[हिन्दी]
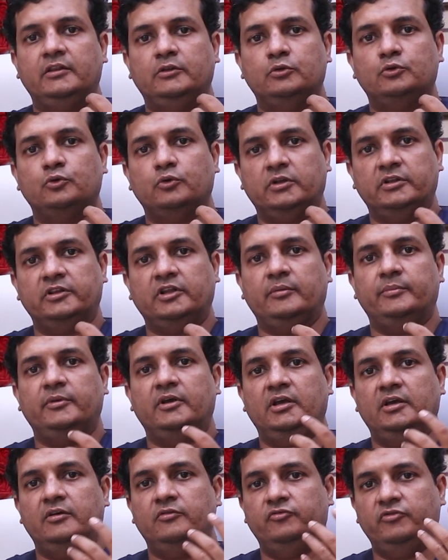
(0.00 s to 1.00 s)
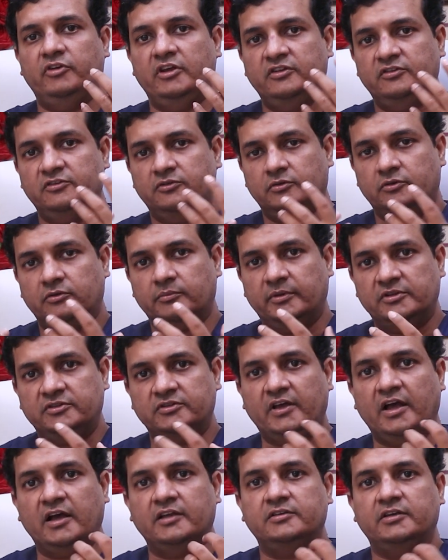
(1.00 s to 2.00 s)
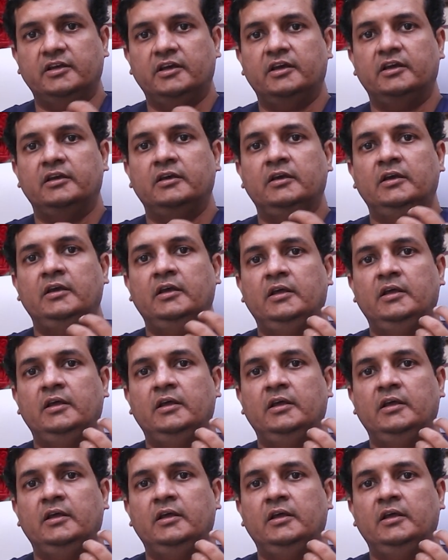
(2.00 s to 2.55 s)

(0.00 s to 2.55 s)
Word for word: तो तुरंत हमें फेस मसाज है